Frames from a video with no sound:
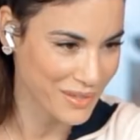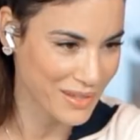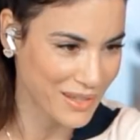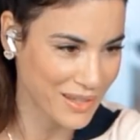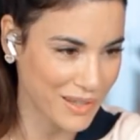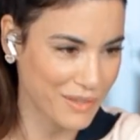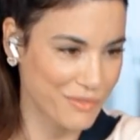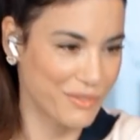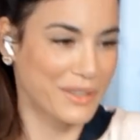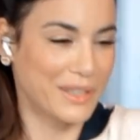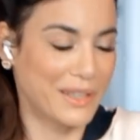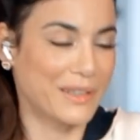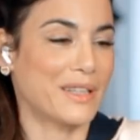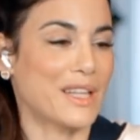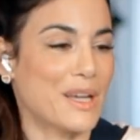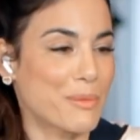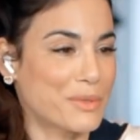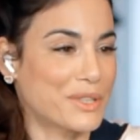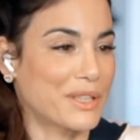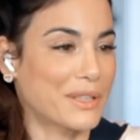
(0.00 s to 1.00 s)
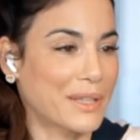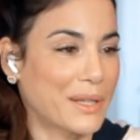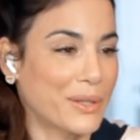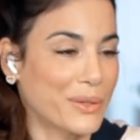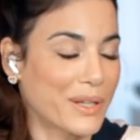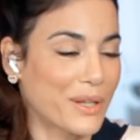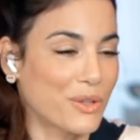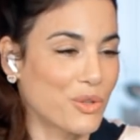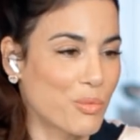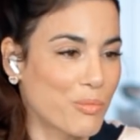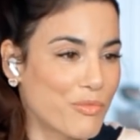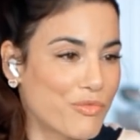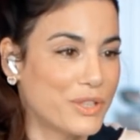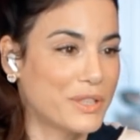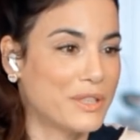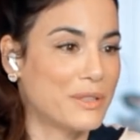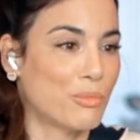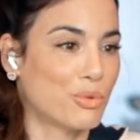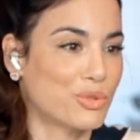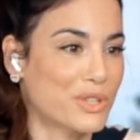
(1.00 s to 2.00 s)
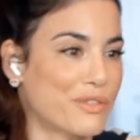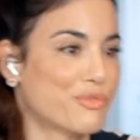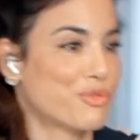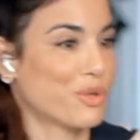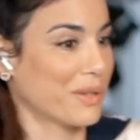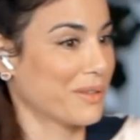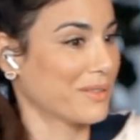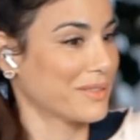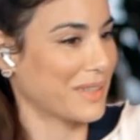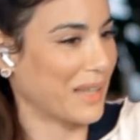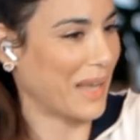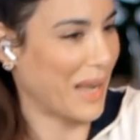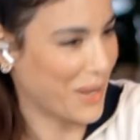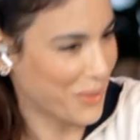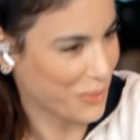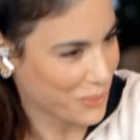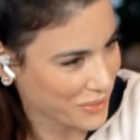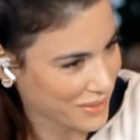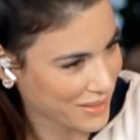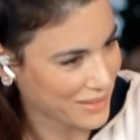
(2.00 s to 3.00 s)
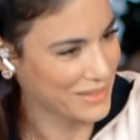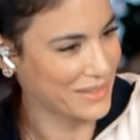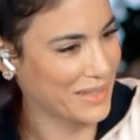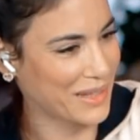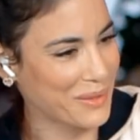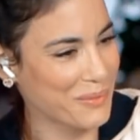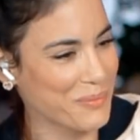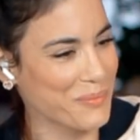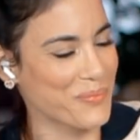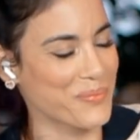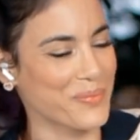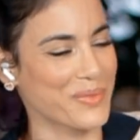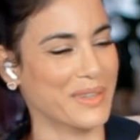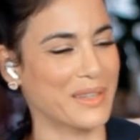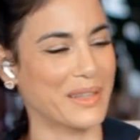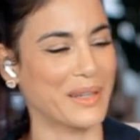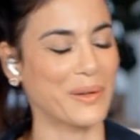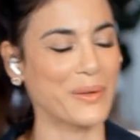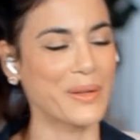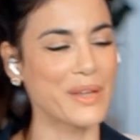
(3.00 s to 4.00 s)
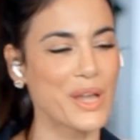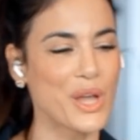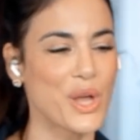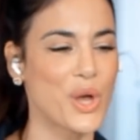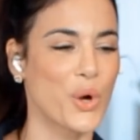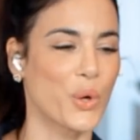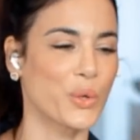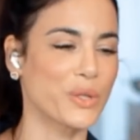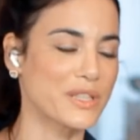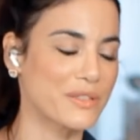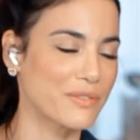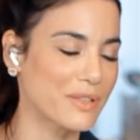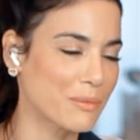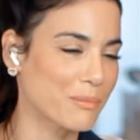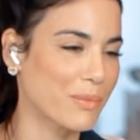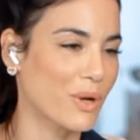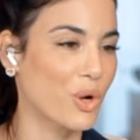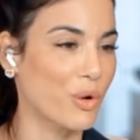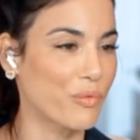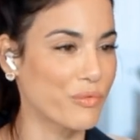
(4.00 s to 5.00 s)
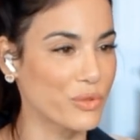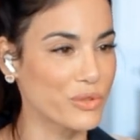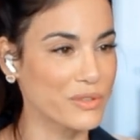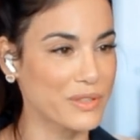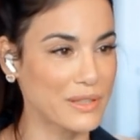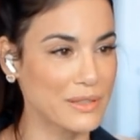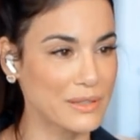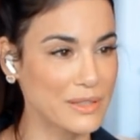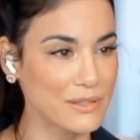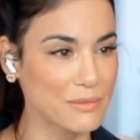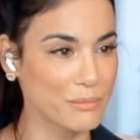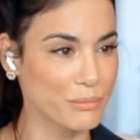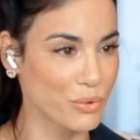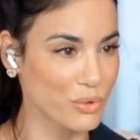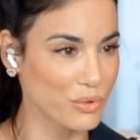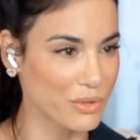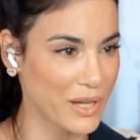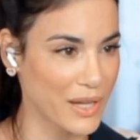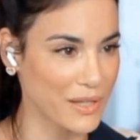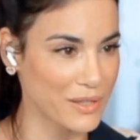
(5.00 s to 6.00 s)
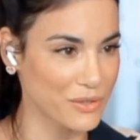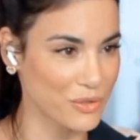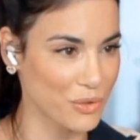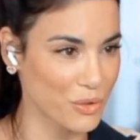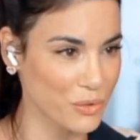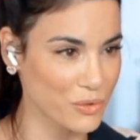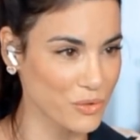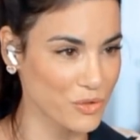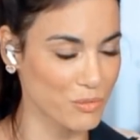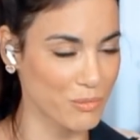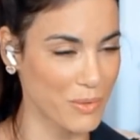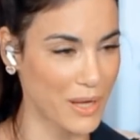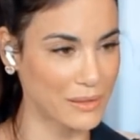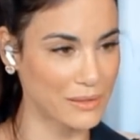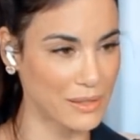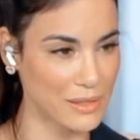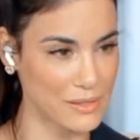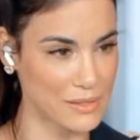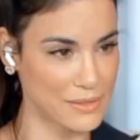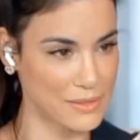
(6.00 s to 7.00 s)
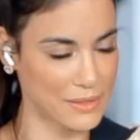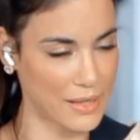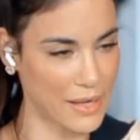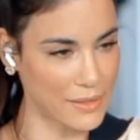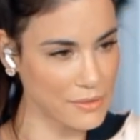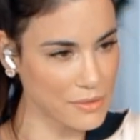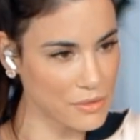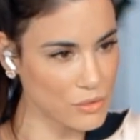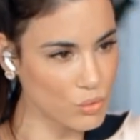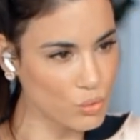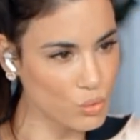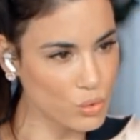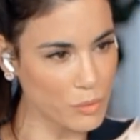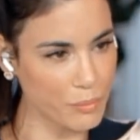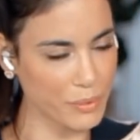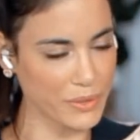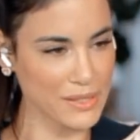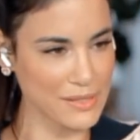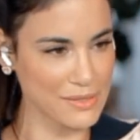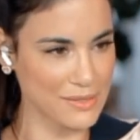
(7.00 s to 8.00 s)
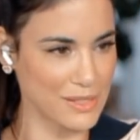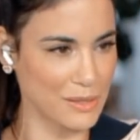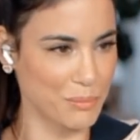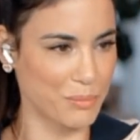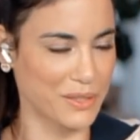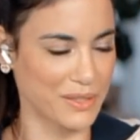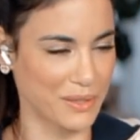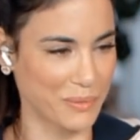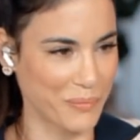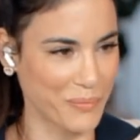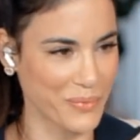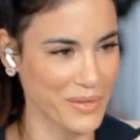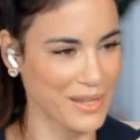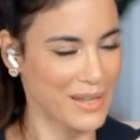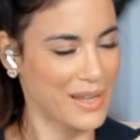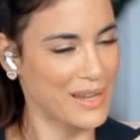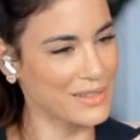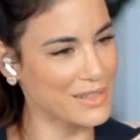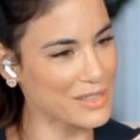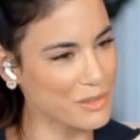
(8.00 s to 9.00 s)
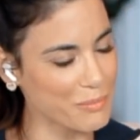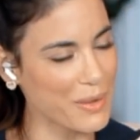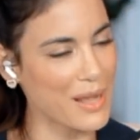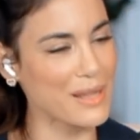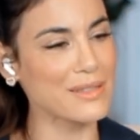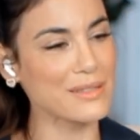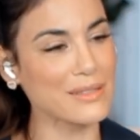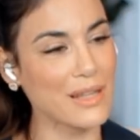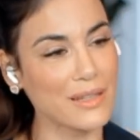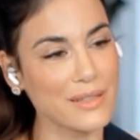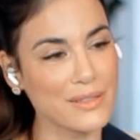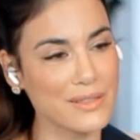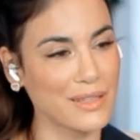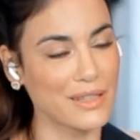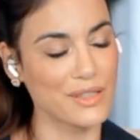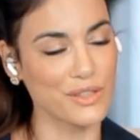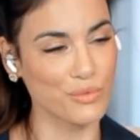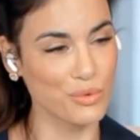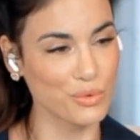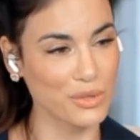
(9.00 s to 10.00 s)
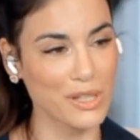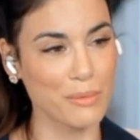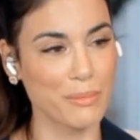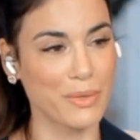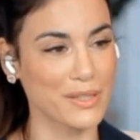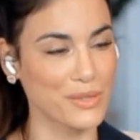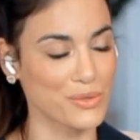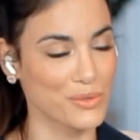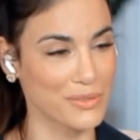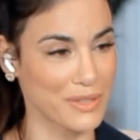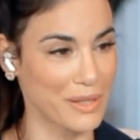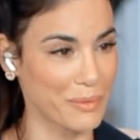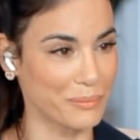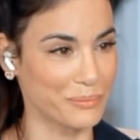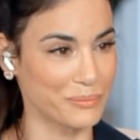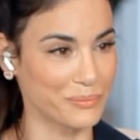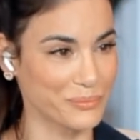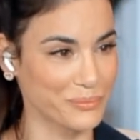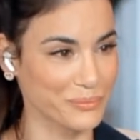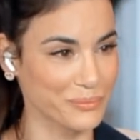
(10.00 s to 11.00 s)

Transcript: Mhm. Wir gehen eher mit den Kindern um wie die Mutter vor 300 Jahren. Ja. Und deswegen brauchen wir uns an diesem Punkt keine Sorgen zu machen, denn diese ganzen Urprinzipien, das passt alles ganz wunderbar zusammen.